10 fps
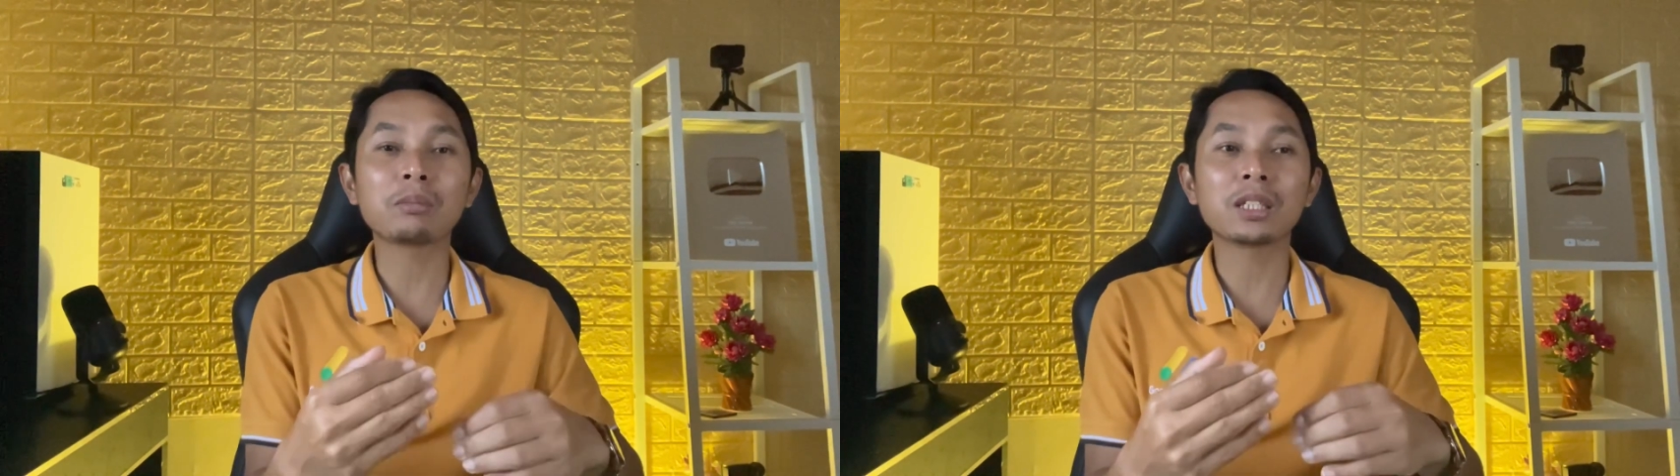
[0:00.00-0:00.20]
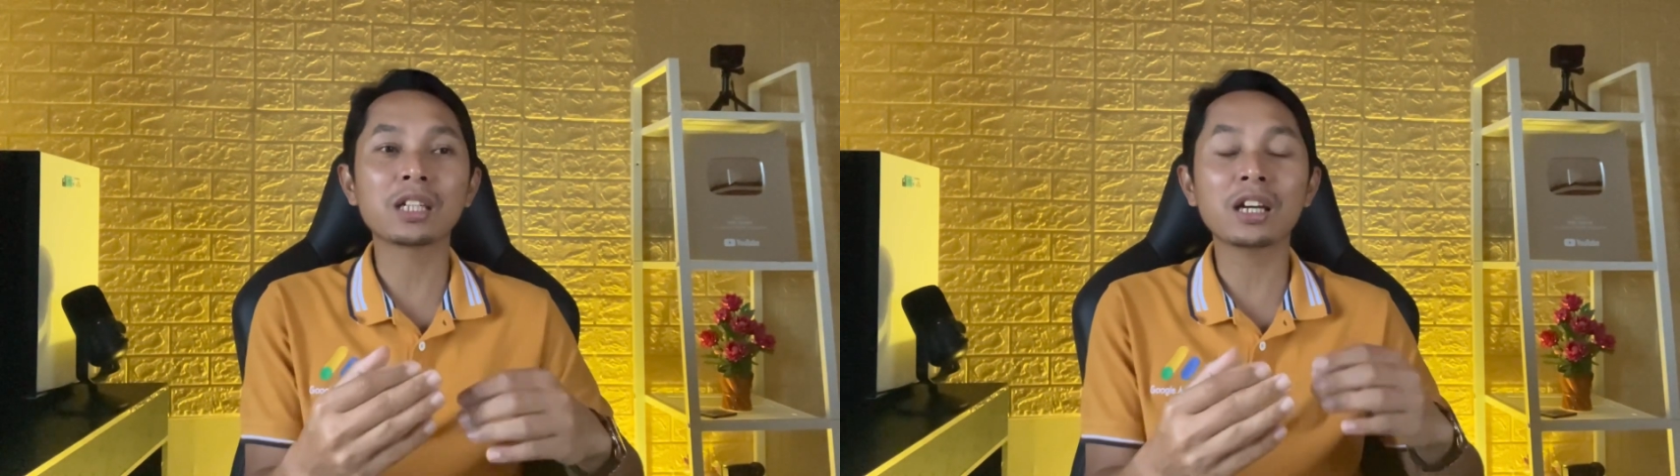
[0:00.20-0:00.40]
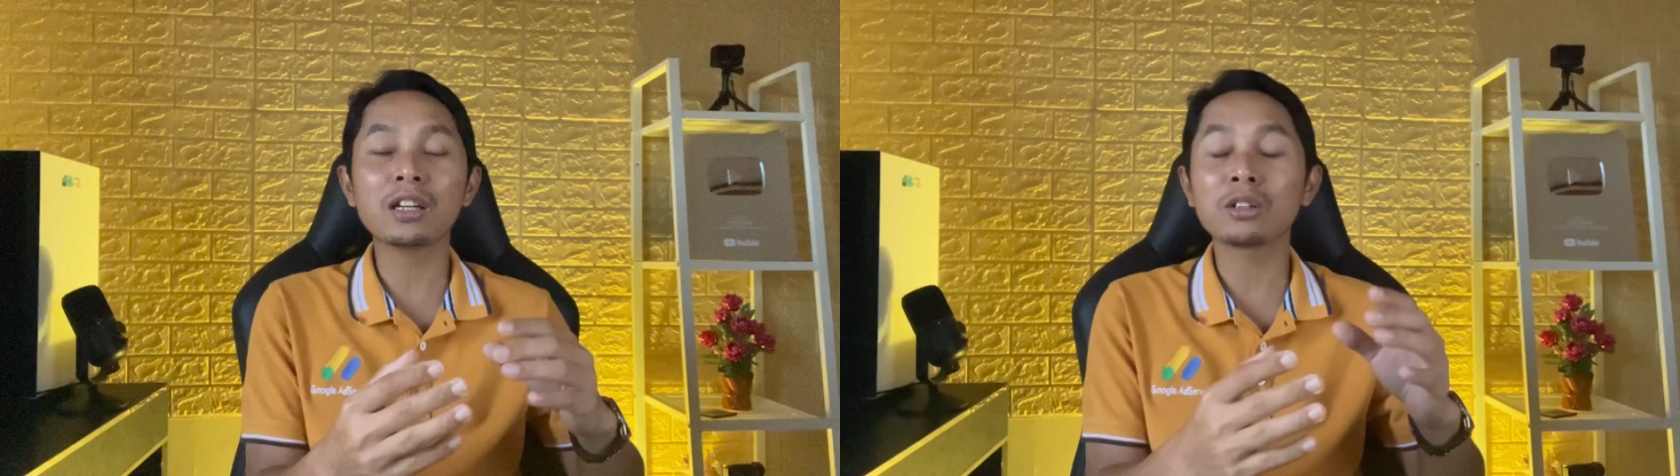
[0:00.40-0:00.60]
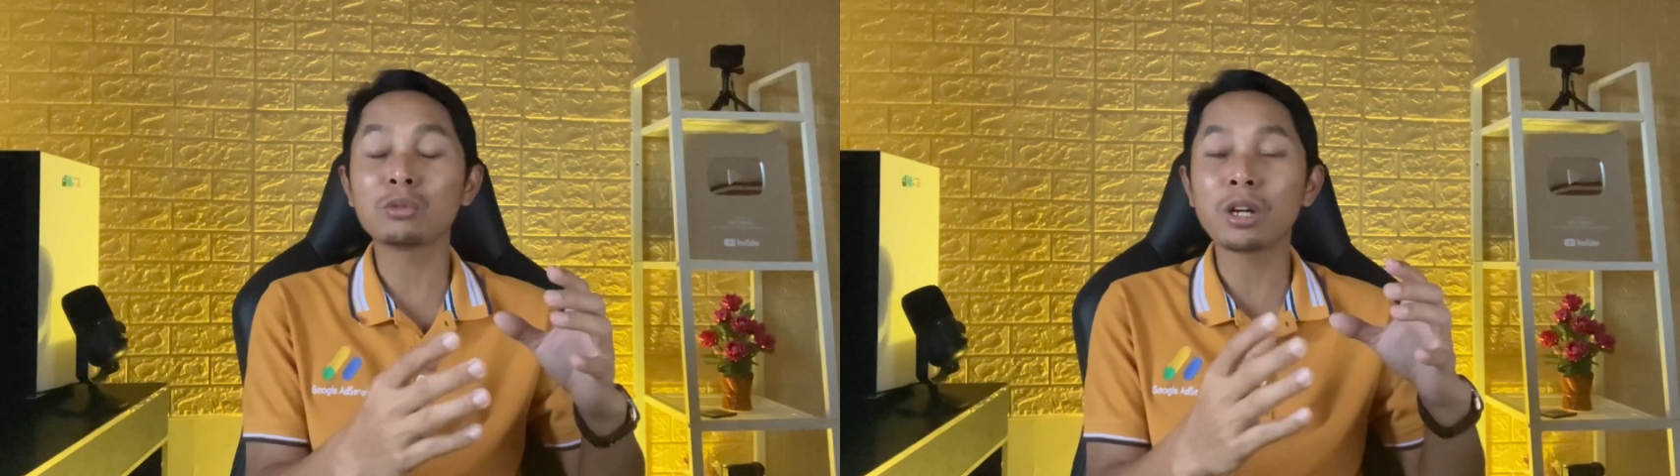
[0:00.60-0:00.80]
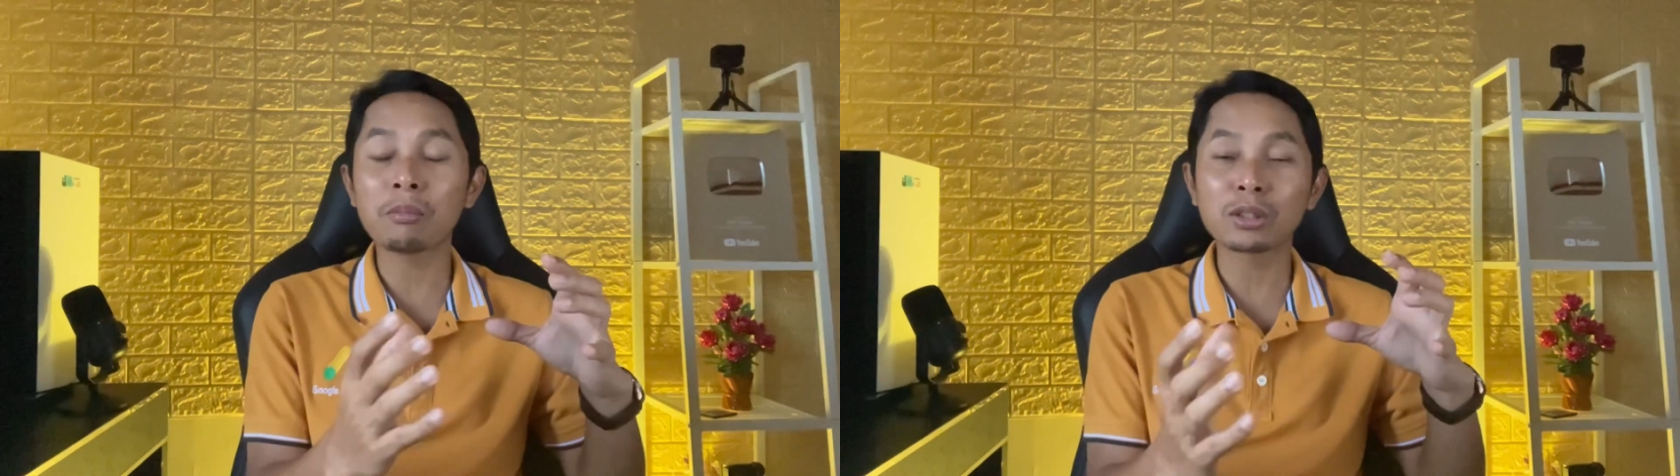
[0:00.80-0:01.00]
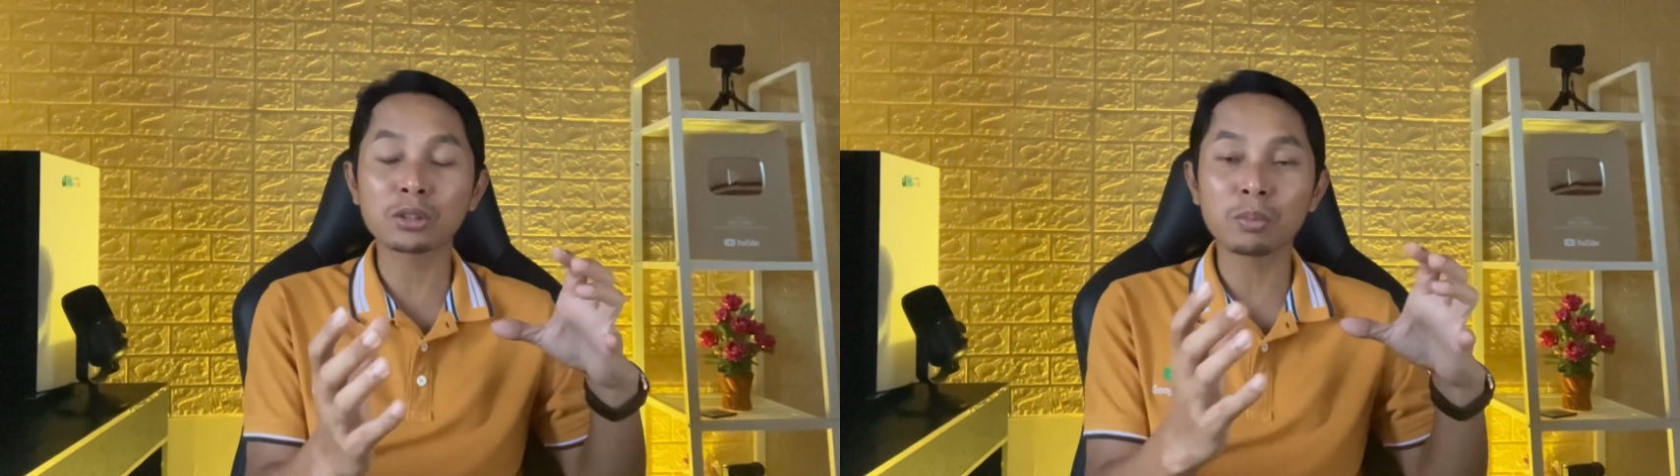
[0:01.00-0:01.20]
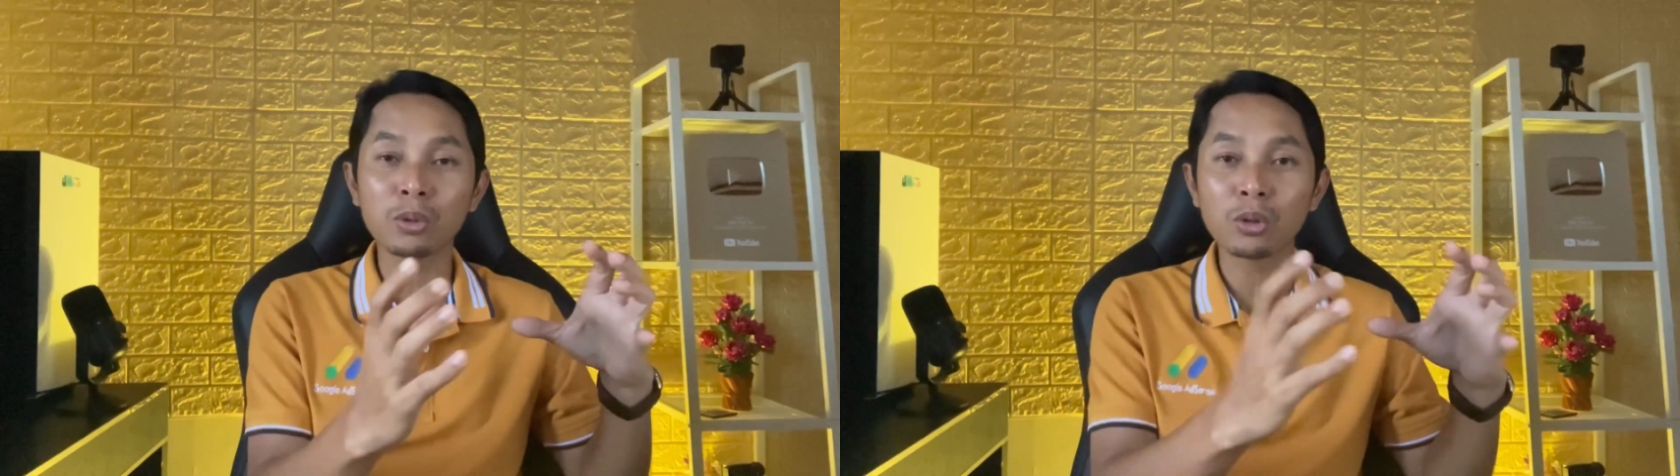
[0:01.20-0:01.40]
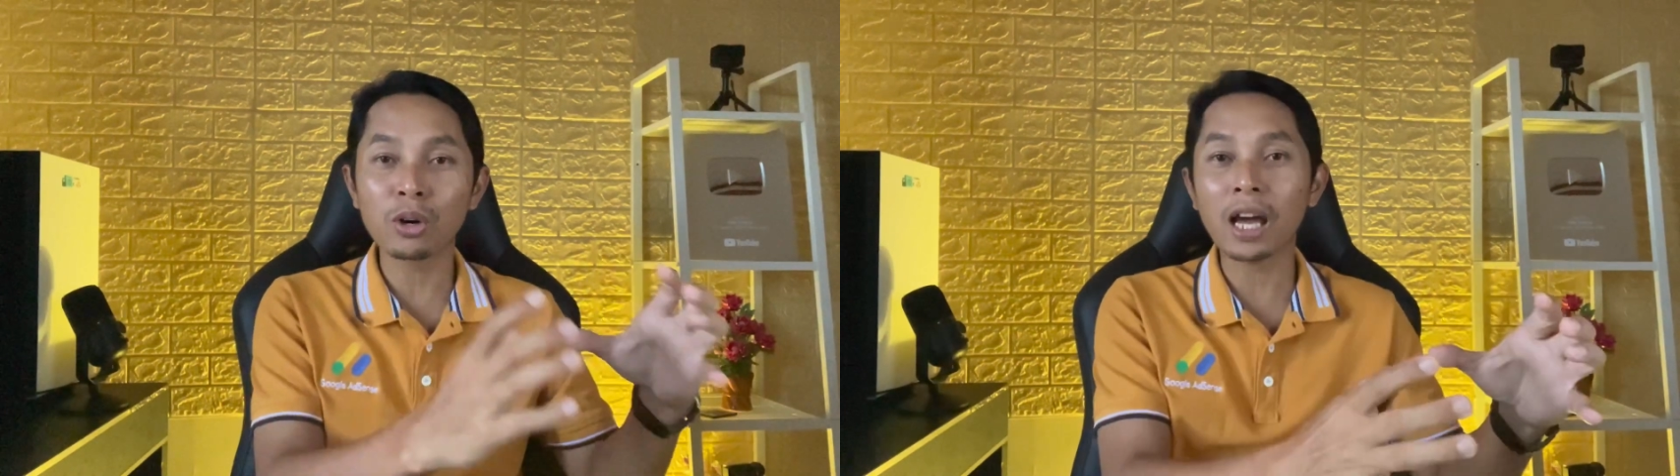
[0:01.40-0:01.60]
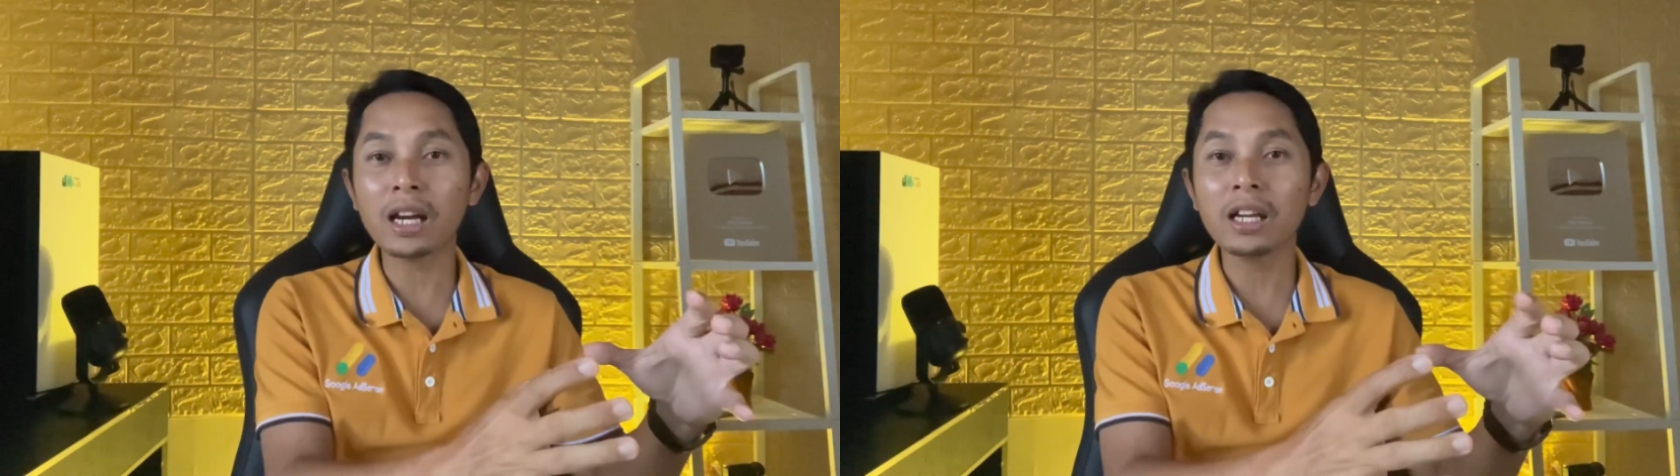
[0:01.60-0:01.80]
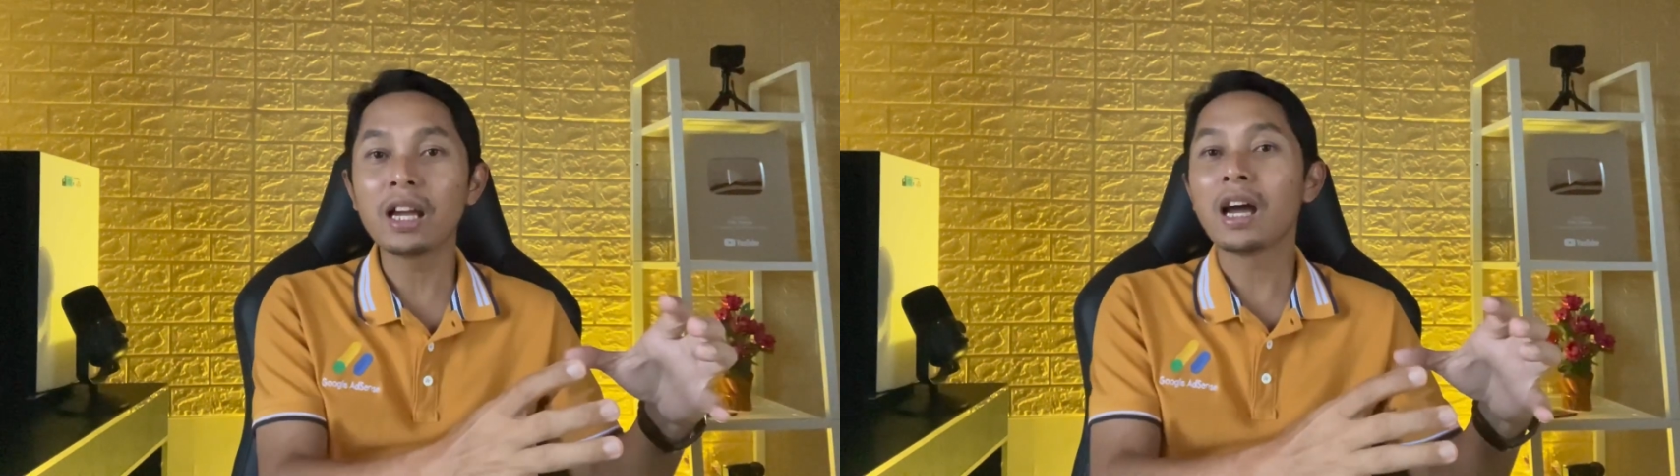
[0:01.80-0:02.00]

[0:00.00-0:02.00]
Biasanya kan udah masuk 10 dolar,